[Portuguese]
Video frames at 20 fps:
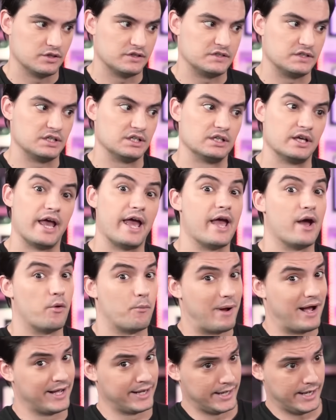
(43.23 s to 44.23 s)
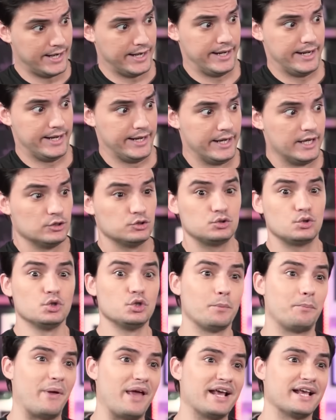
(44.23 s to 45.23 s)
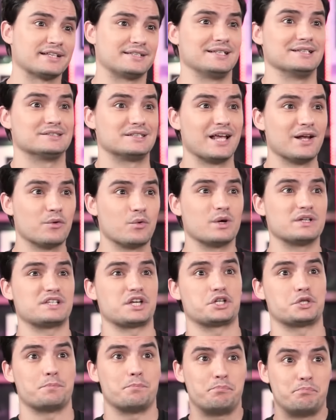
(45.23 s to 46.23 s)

Então, assim, é uma grana. É. Tudo bem que, assim, tem coisas